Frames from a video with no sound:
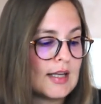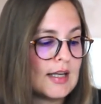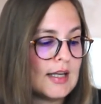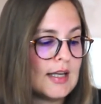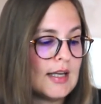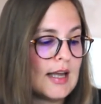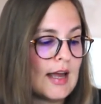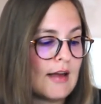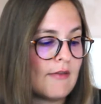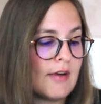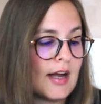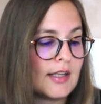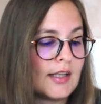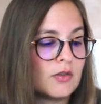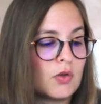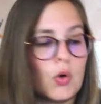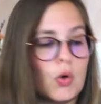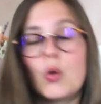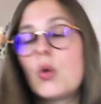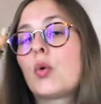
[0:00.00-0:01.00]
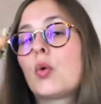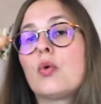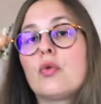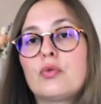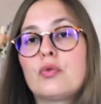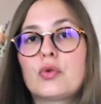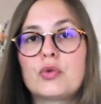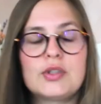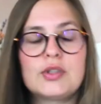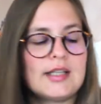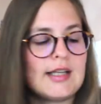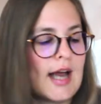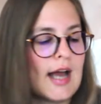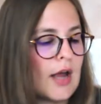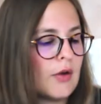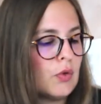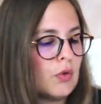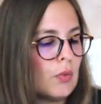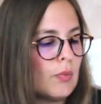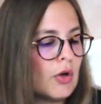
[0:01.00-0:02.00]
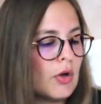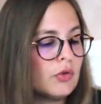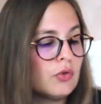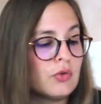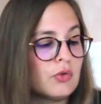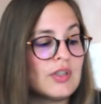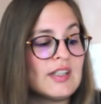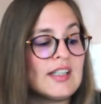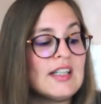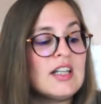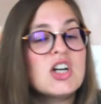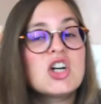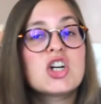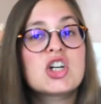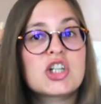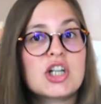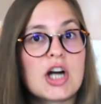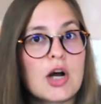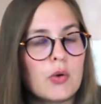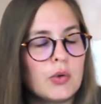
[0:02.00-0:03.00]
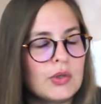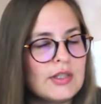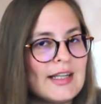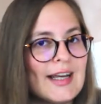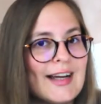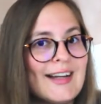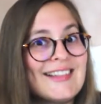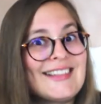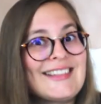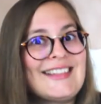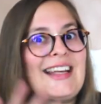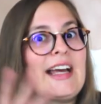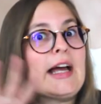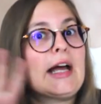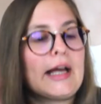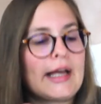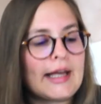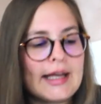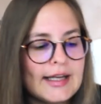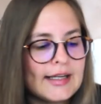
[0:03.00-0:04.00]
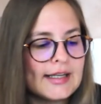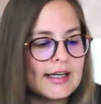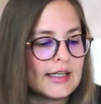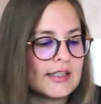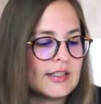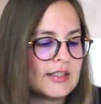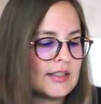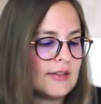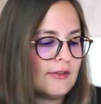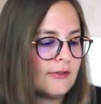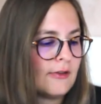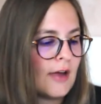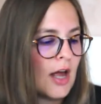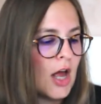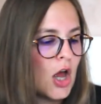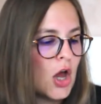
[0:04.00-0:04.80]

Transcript: et elle va être confrontée à une bande de ces charognards, ces régressifs.